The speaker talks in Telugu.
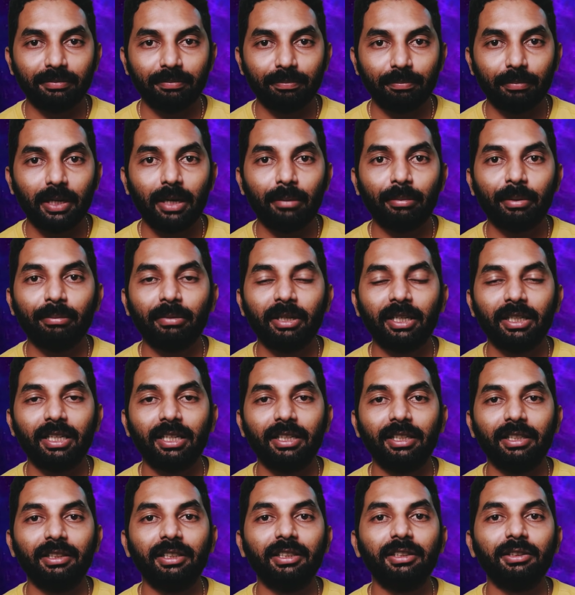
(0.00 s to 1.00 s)
పాప
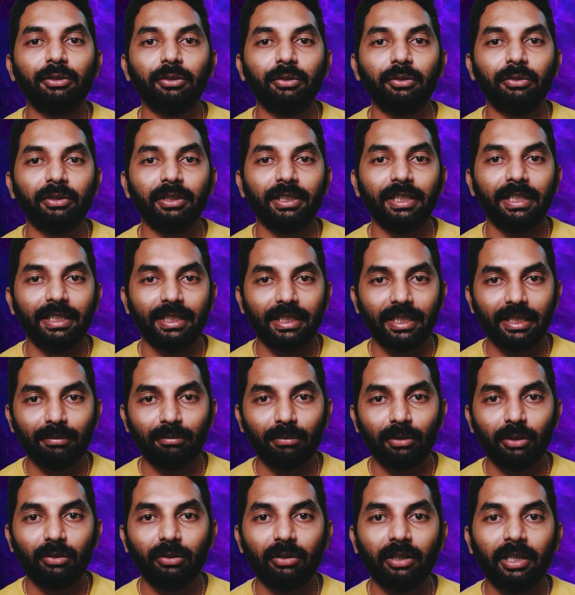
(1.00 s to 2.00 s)
మాట్లాడింది సో ఈ
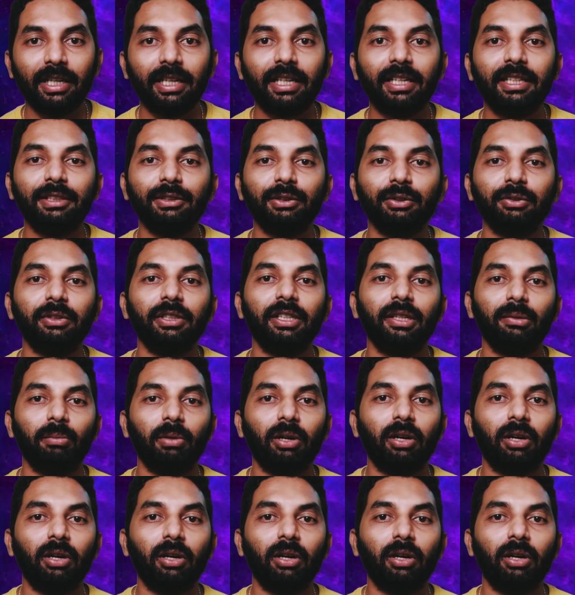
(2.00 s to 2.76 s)
టైంలో లెటర్ ఇచ్చుంటే